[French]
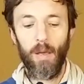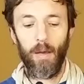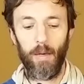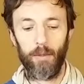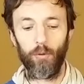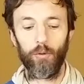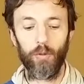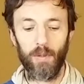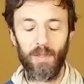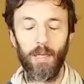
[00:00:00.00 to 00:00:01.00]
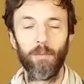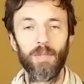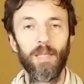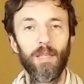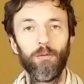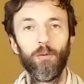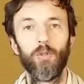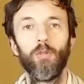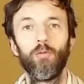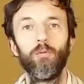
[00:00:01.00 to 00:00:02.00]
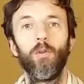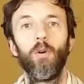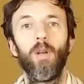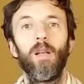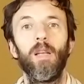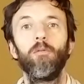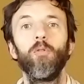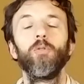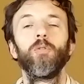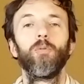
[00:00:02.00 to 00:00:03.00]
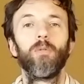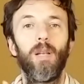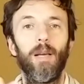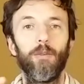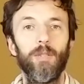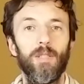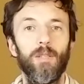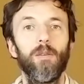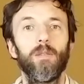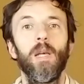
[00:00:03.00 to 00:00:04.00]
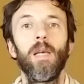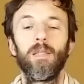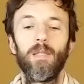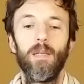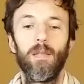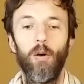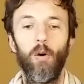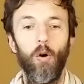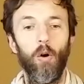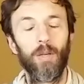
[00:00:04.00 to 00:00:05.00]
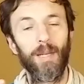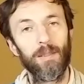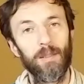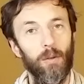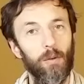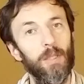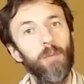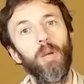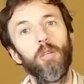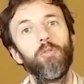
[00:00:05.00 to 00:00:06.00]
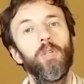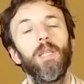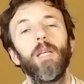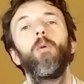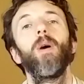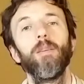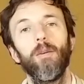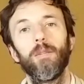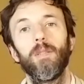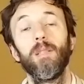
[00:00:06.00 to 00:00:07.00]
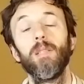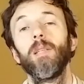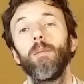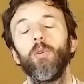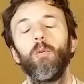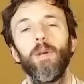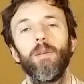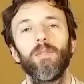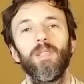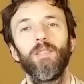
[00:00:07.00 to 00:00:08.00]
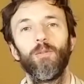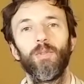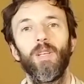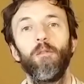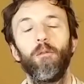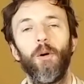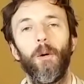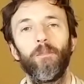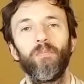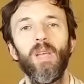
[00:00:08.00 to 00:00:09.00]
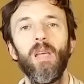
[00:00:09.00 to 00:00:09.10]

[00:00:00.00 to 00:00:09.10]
Hein, donc c'est comme ça que ça fonctionne souvent l'évolution de la connaissance, c'est en, en cassant des préjugés, des croyances, des systèmes de croyances qui sont très forts.